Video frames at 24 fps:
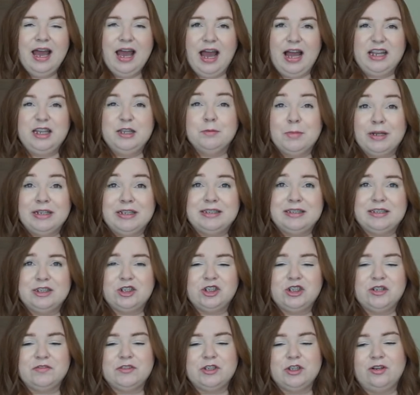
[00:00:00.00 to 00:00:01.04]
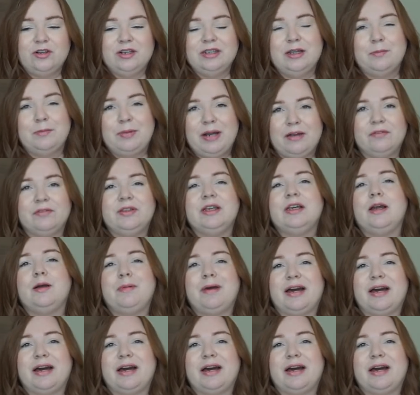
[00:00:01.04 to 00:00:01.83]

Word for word: animalistyczne wzory, naprawdę ja